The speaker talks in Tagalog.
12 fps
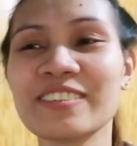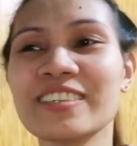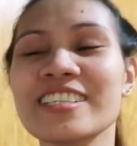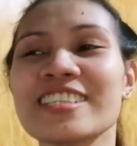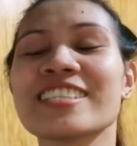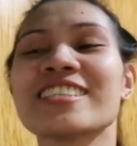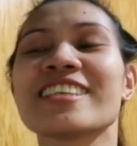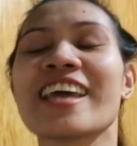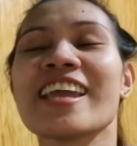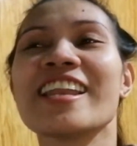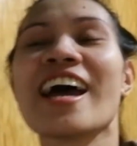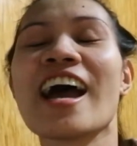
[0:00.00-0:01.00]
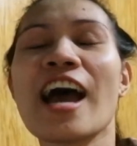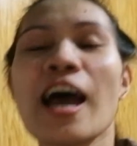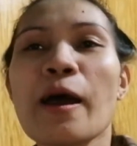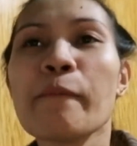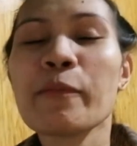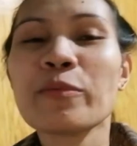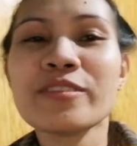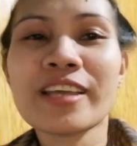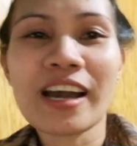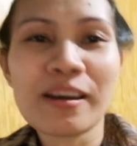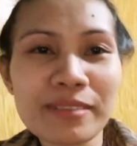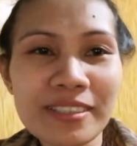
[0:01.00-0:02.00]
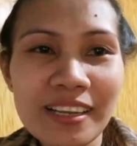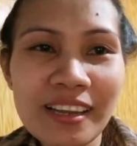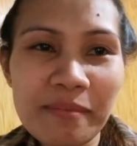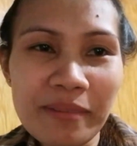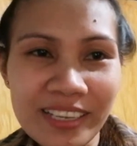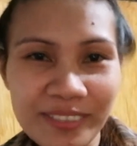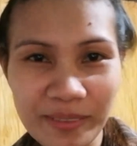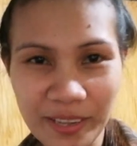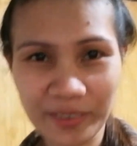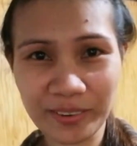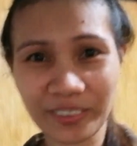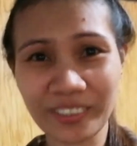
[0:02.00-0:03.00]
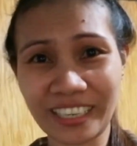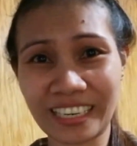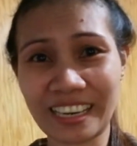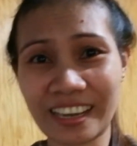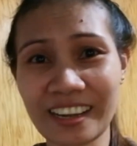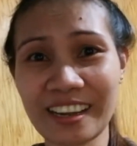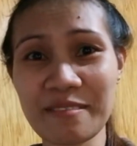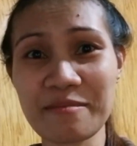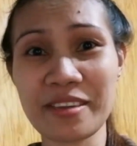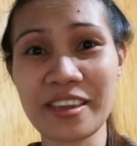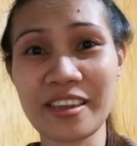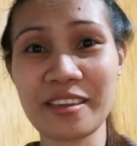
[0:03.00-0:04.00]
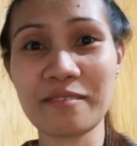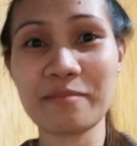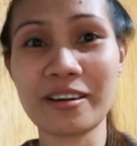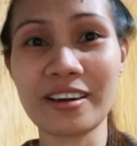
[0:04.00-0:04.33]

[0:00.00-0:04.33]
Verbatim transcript: were just saying na pupunta kami sa labas, may kukunin lang kami.